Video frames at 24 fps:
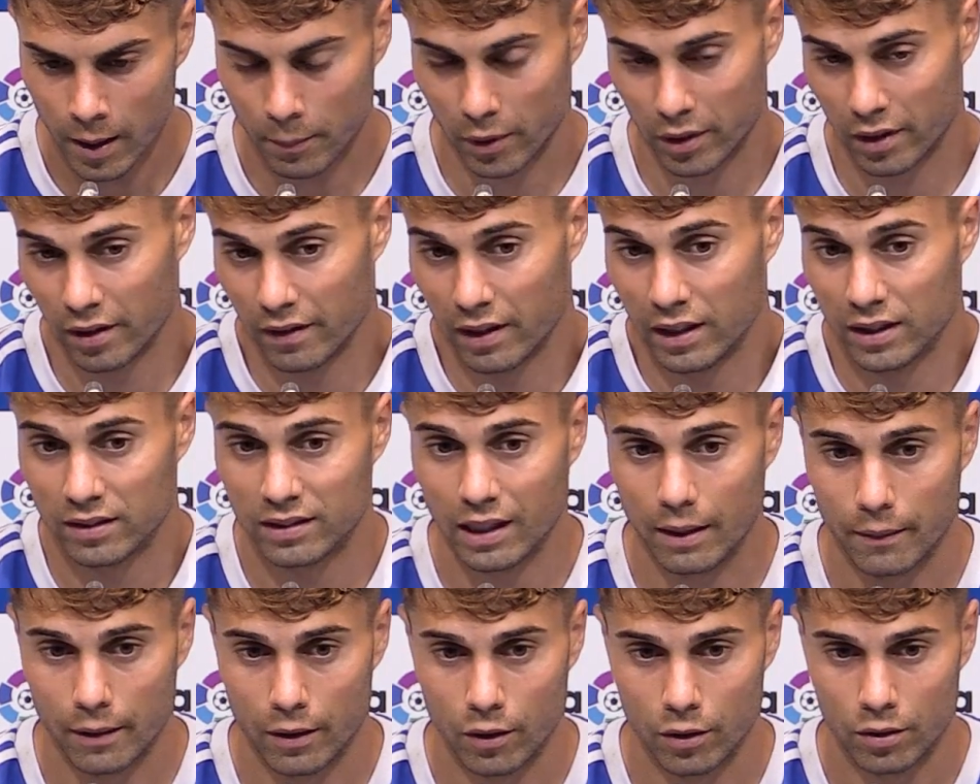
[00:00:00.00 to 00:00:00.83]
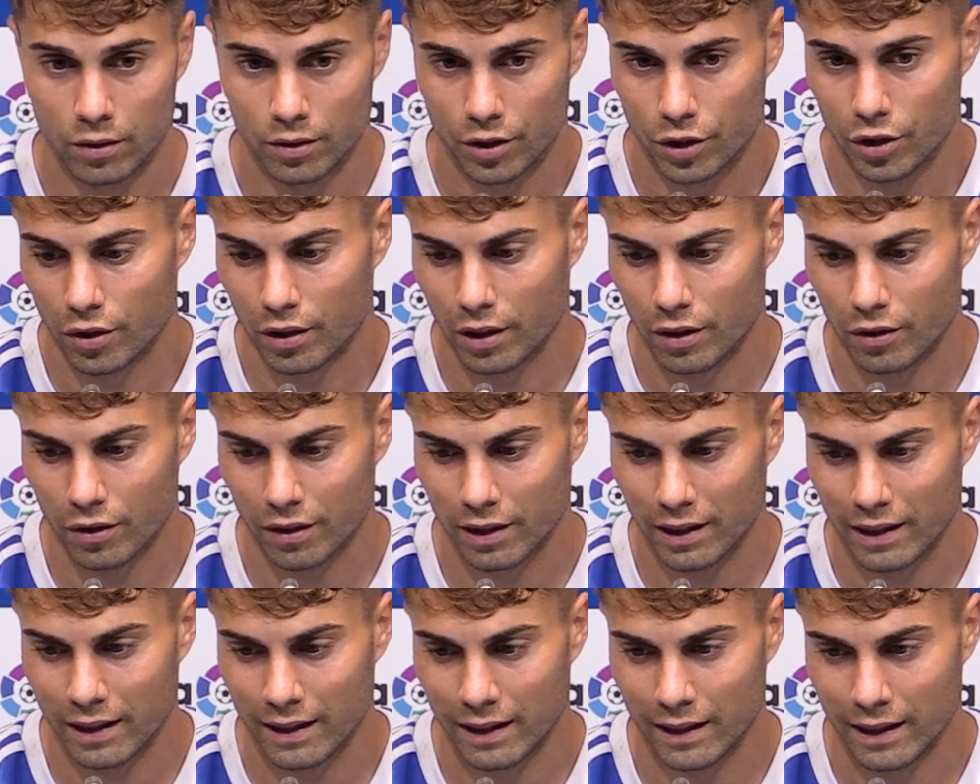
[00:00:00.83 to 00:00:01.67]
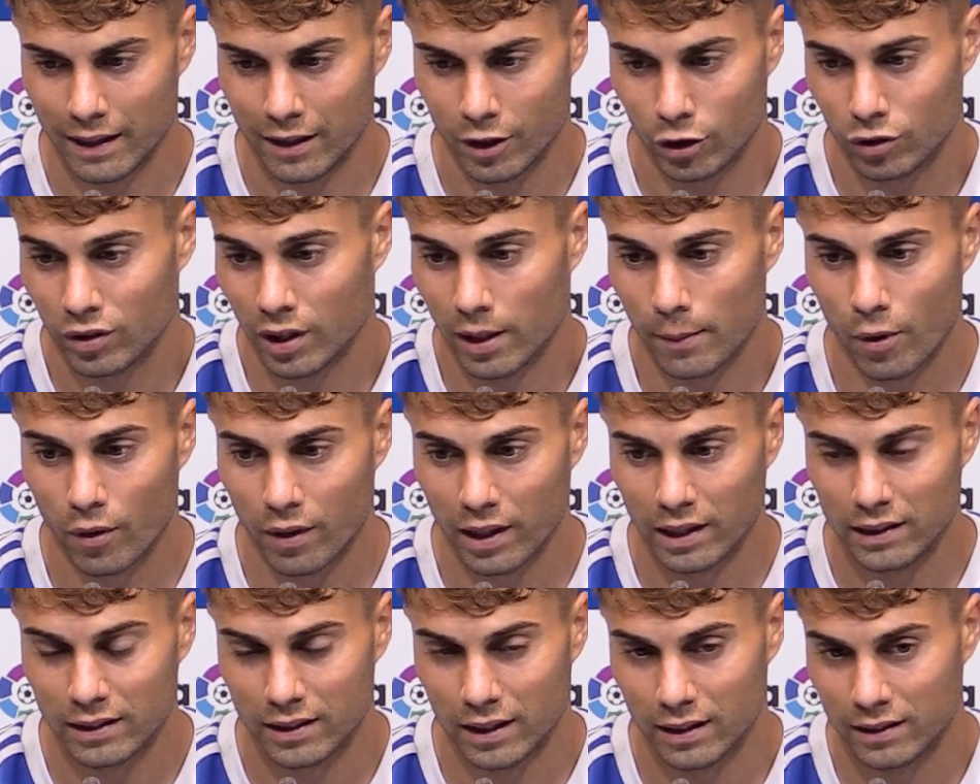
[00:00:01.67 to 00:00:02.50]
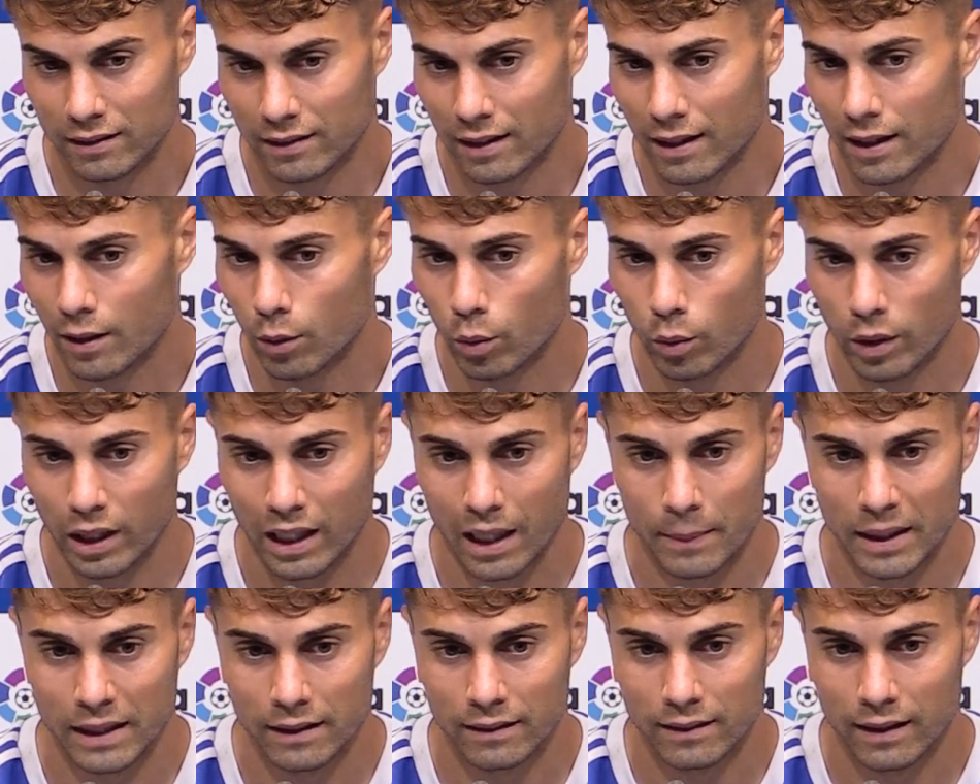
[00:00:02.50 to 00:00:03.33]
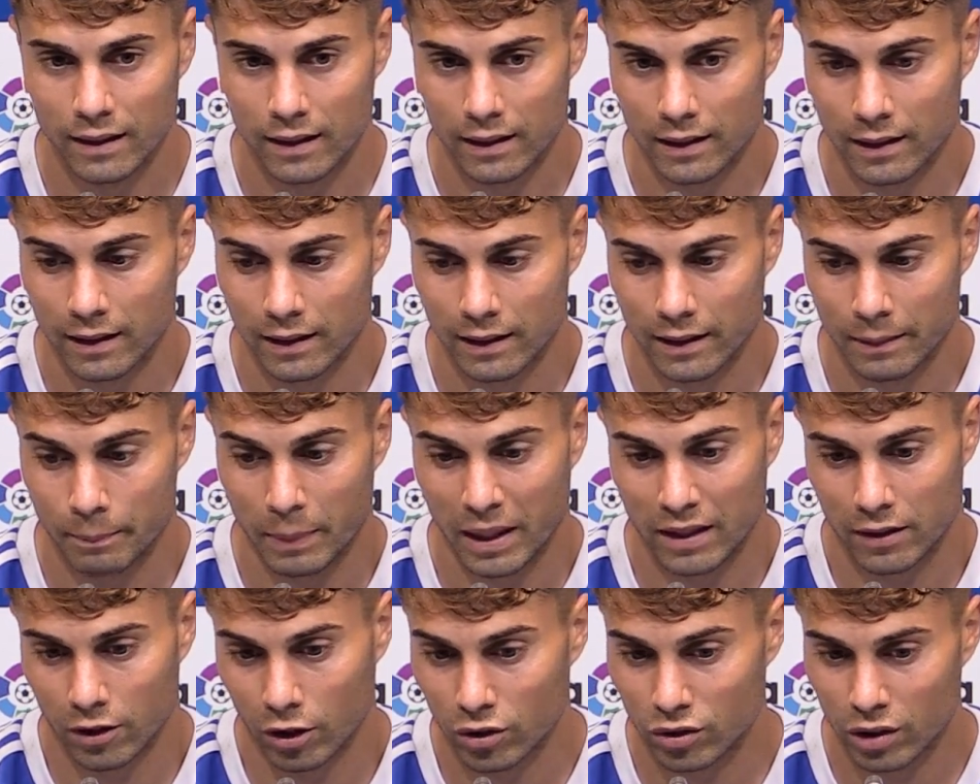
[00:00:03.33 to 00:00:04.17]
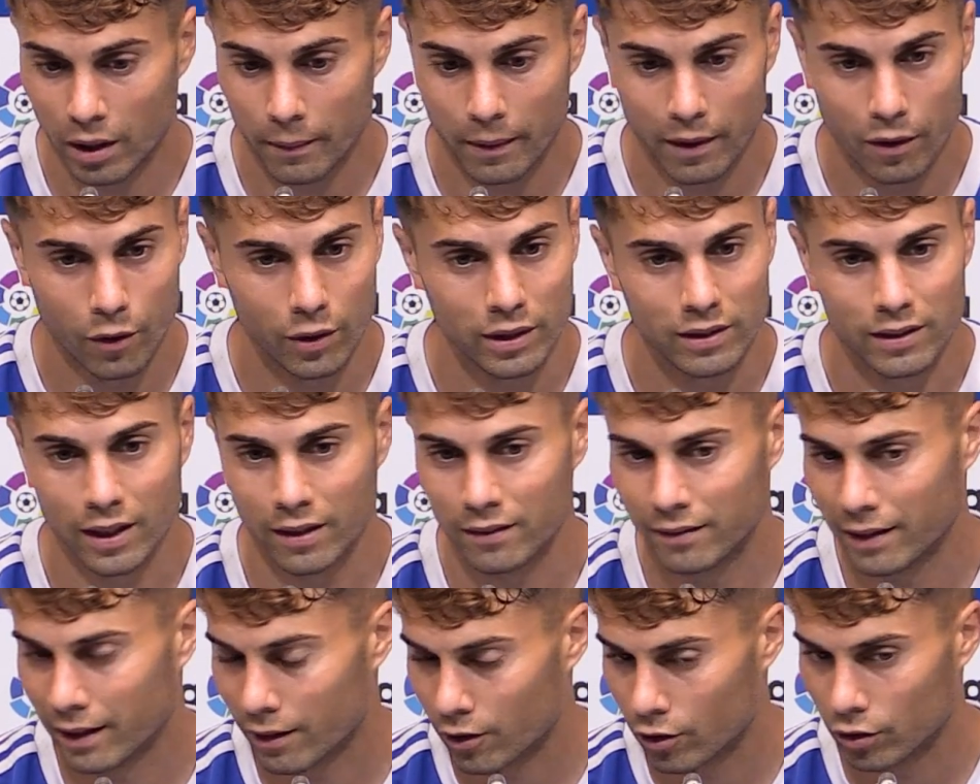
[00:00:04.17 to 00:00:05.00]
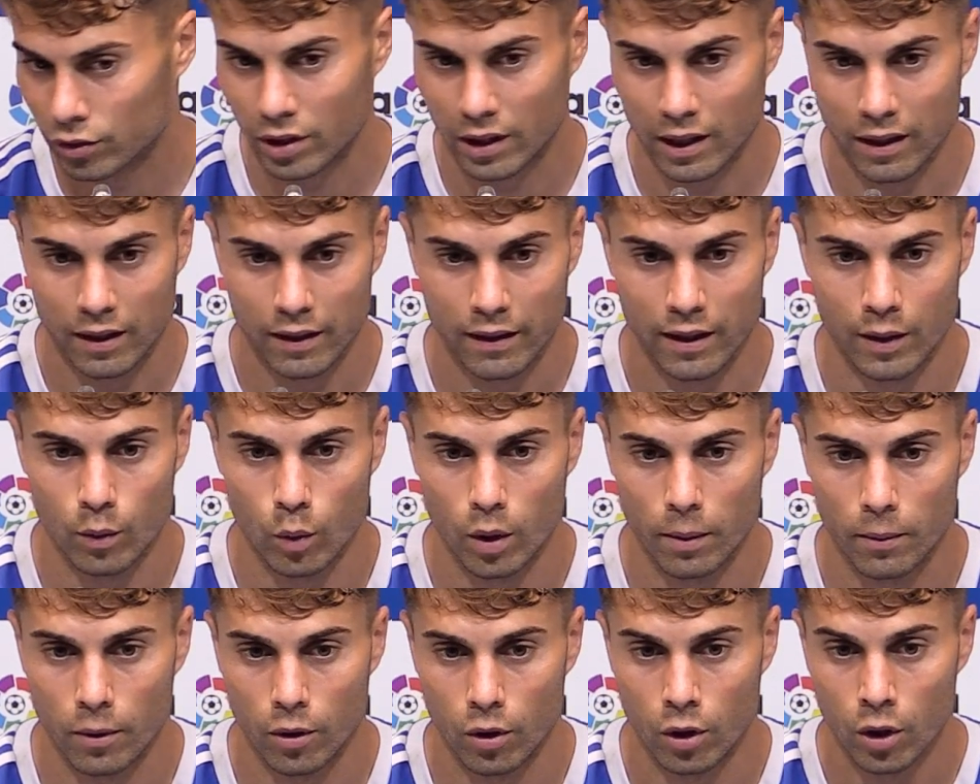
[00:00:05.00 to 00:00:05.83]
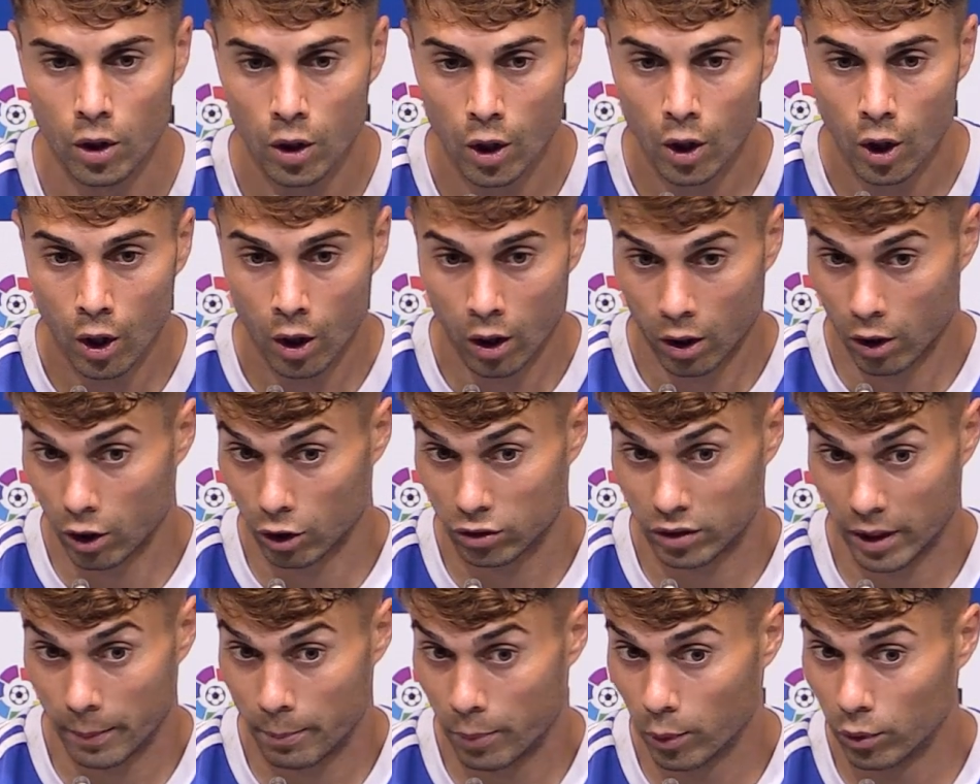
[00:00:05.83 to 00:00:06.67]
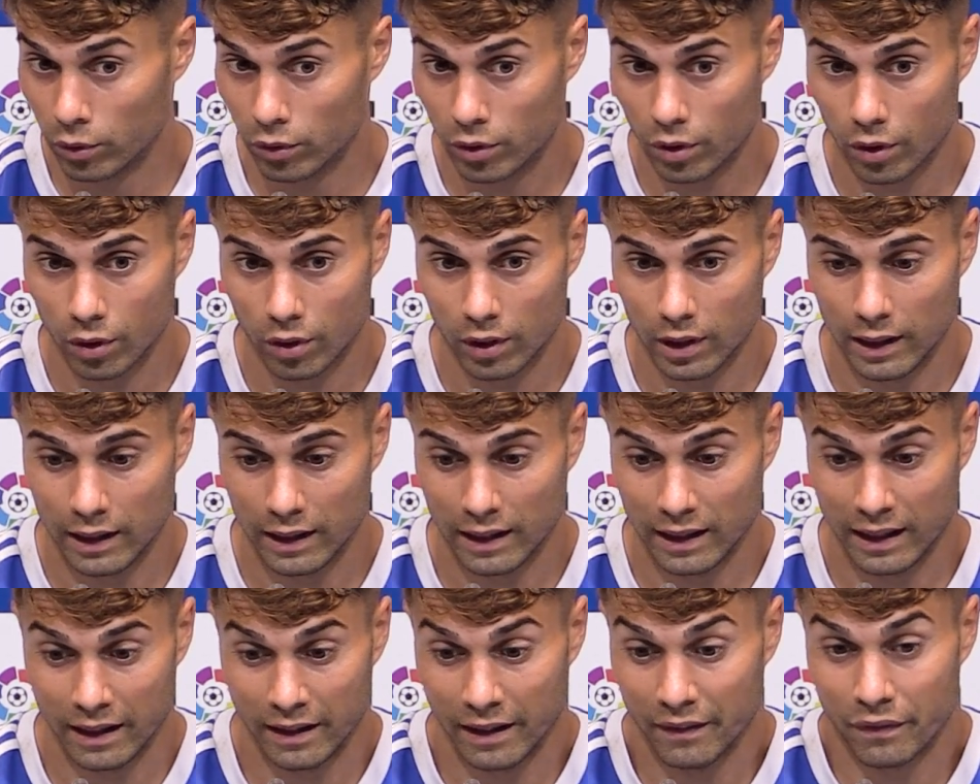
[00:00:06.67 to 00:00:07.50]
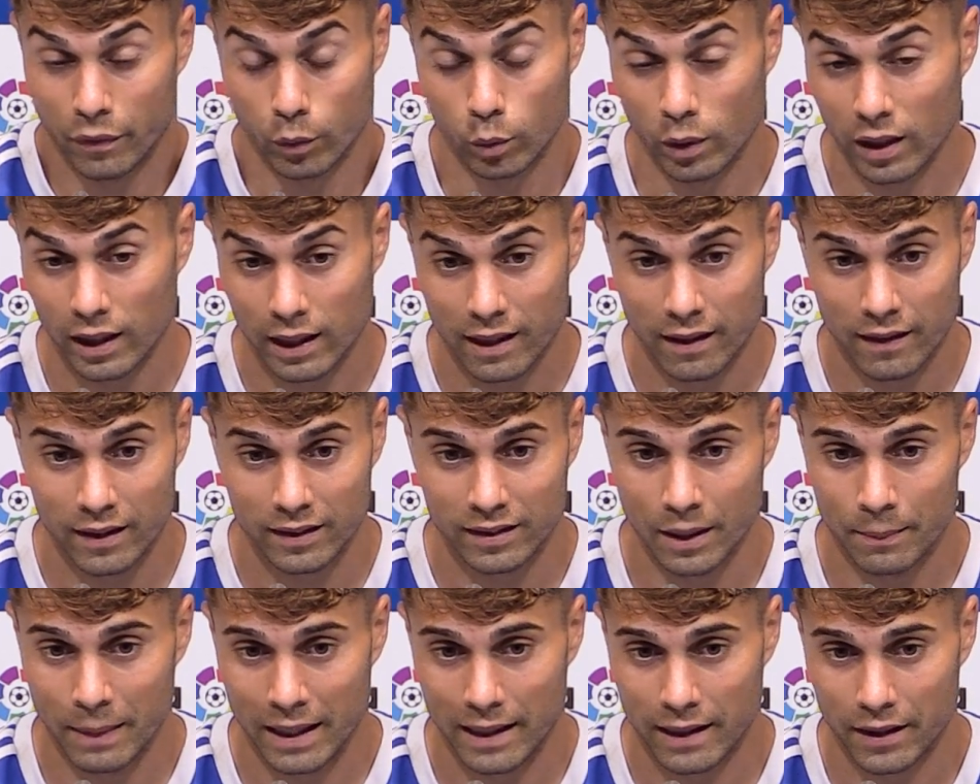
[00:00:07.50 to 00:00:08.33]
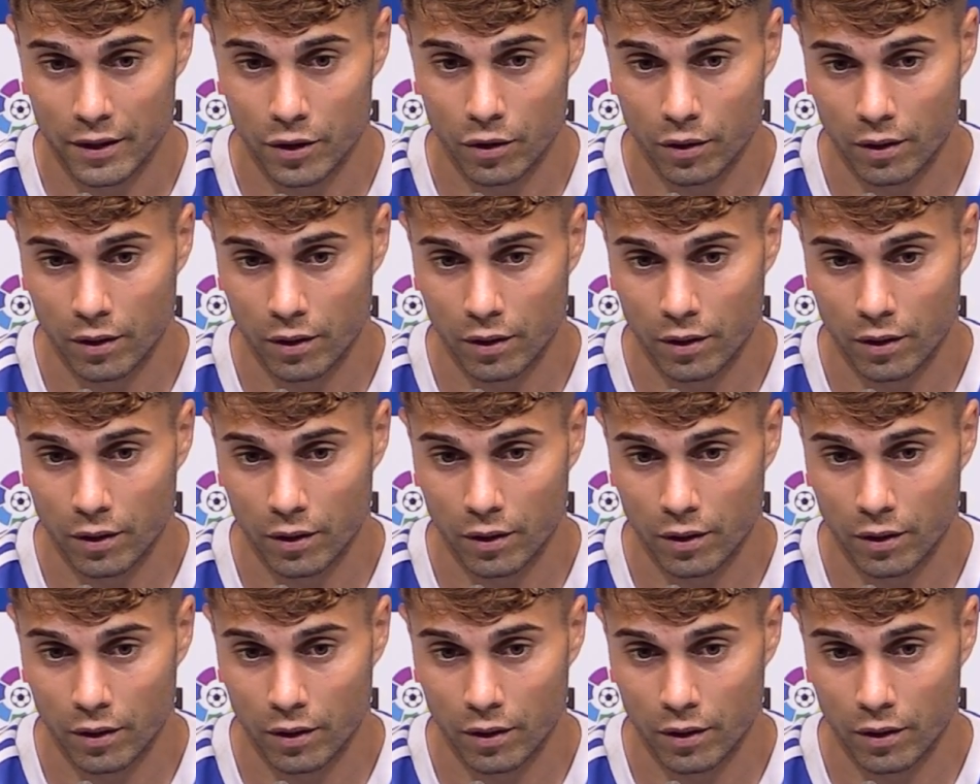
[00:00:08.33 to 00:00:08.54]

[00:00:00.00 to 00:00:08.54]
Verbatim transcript: por el del sábado. Yo creo que nos tenemos que centrar únicamente en el partido del sábado, intentar conseguir de nuevo los tres puntos y, y disfrutar cada semana.